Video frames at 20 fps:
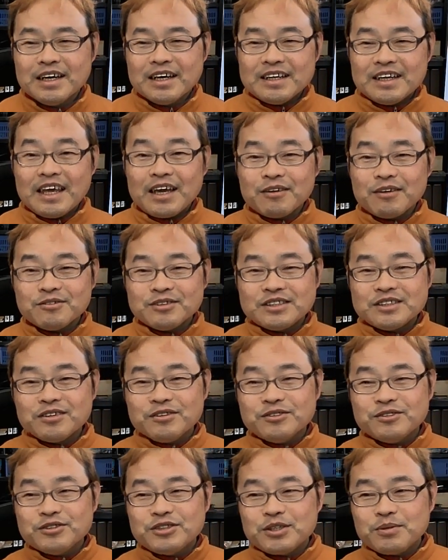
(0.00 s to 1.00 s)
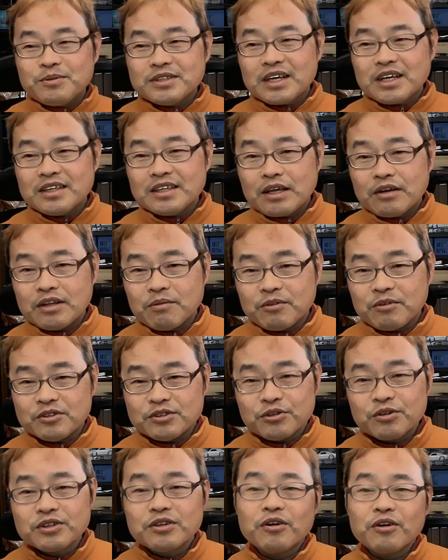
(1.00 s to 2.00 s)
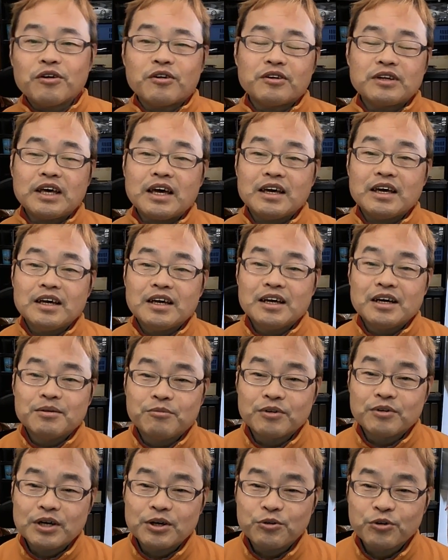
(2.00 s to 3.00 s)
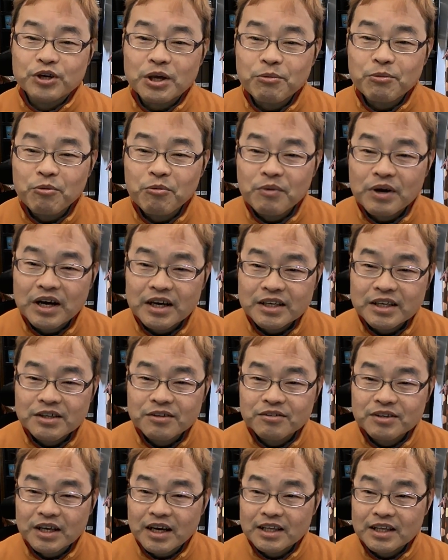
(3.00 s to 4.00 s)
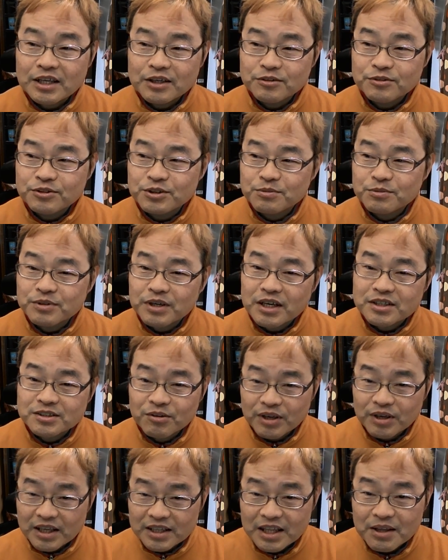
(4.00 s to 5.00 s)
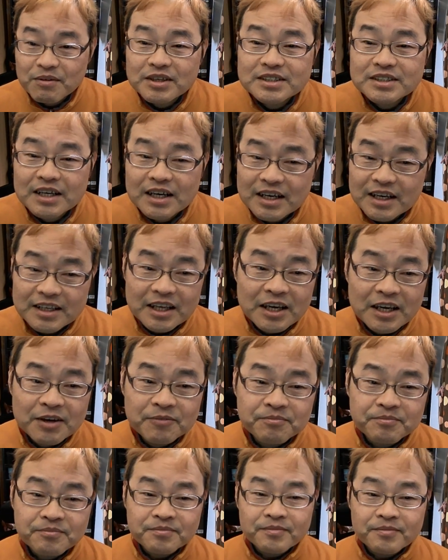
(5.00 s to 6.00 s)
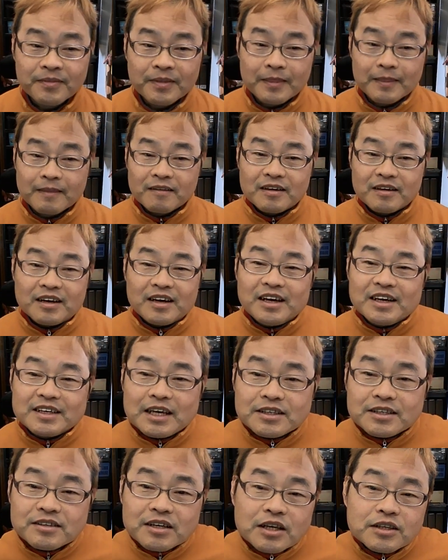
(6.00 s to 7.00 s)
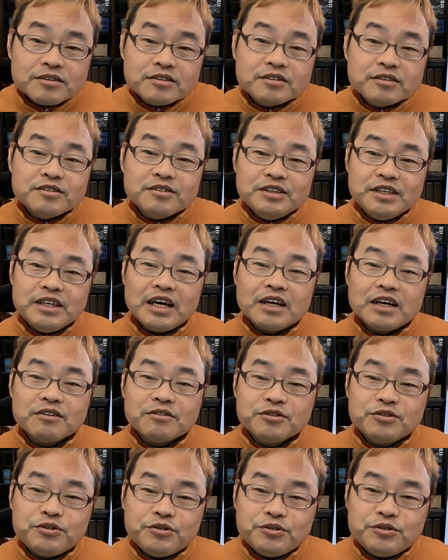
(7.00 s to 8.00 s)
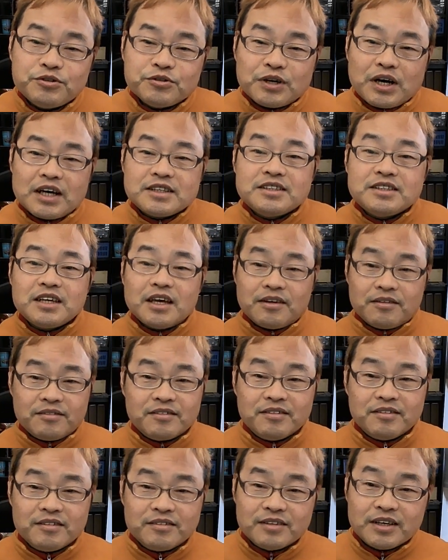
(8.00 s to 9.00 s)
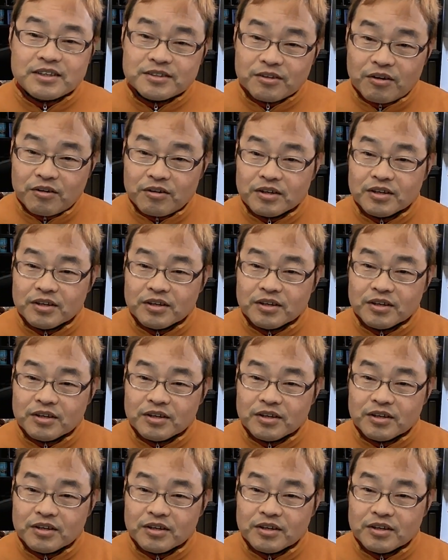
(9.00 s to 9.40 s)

ね、うちの YouTube チャンネルでも初期の頃ね、僕はロケモバ1個だけで YouTube 活動やってましたからね。うん。月額298円ですよ。